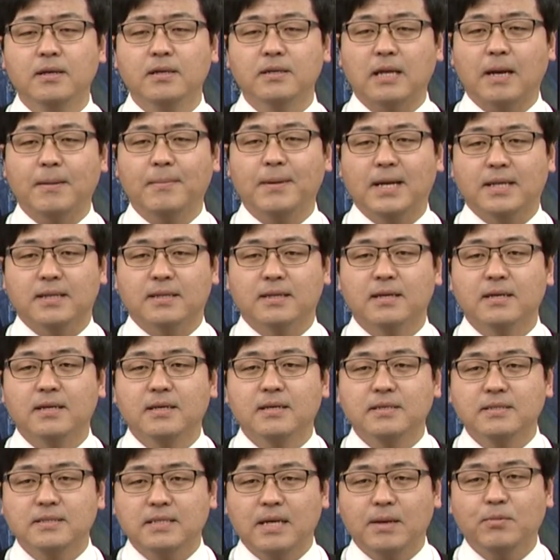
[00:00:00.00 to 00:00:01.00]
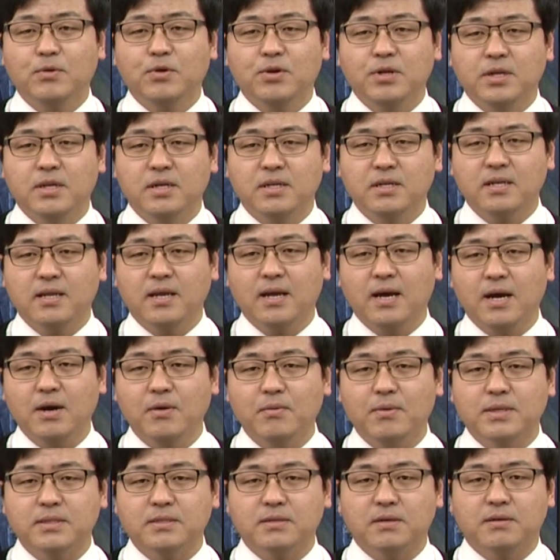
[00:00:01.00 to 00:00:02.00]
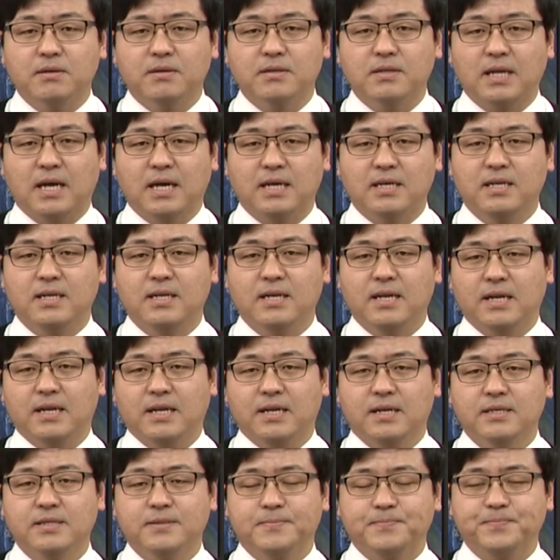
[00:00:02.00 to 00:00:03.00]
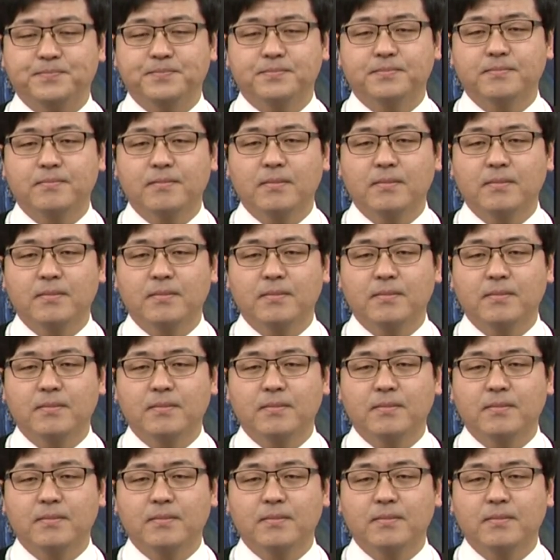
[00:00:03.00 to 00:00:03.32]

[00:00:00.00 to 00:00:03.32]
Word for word: 다만 3월 1일 태화관 선언 당일 날에는